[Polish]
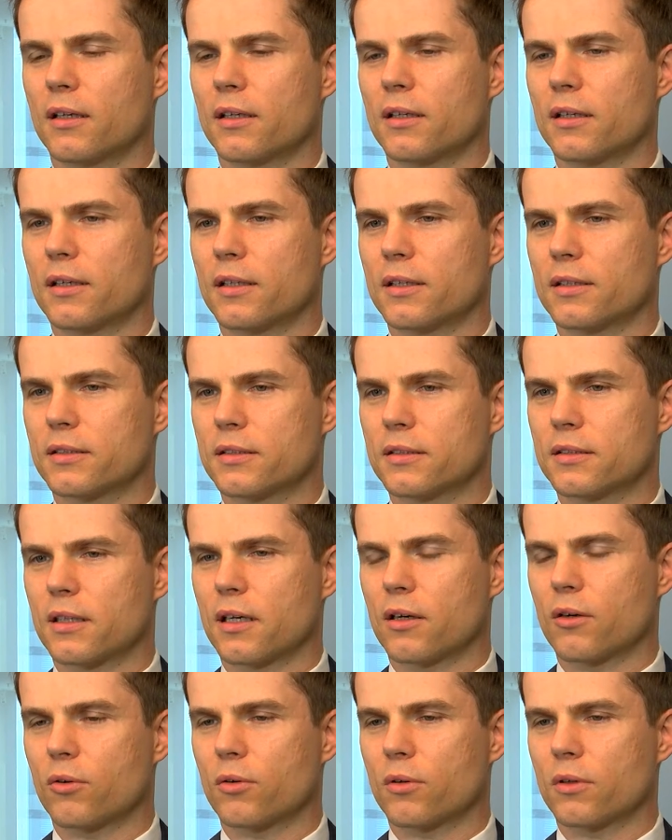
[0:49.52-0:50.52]
e,
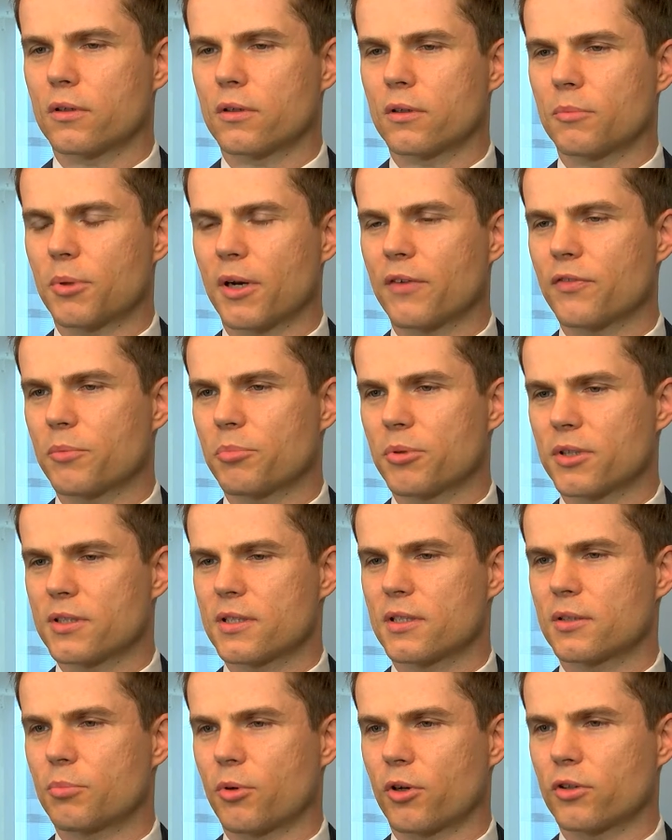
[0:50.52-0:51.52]
zyskał e, prawie
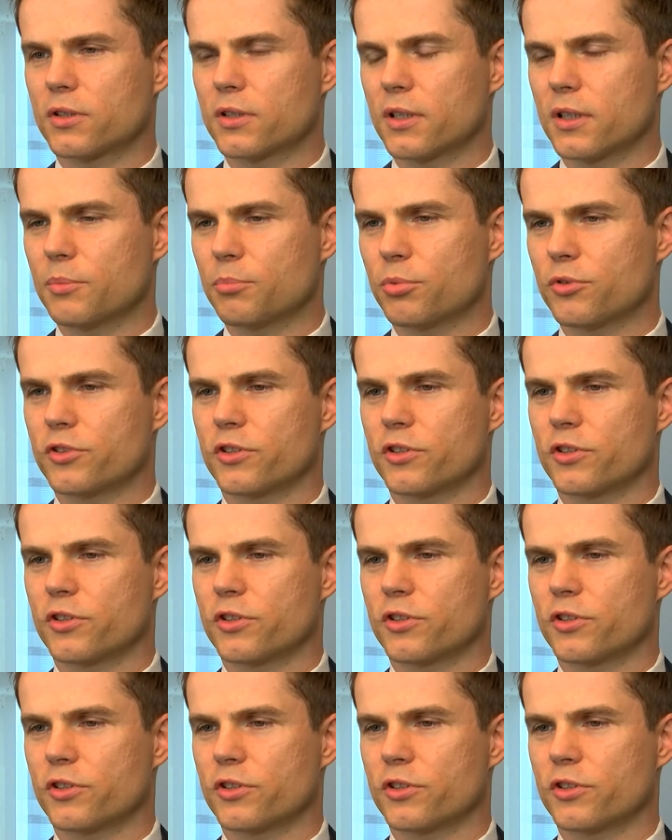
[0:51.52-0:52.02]
500%,